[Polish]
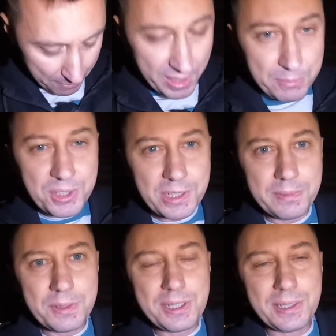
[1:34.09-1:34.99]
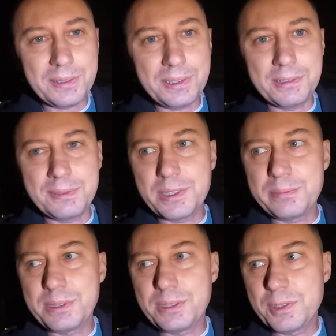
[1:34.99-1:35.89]
Miałem przyjemność z Karoliną
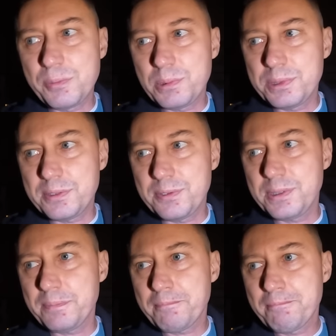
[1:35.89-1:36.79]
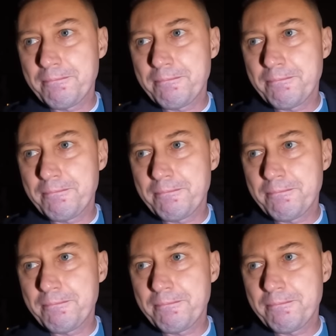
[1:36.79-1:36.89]
zrobić wspólnie film.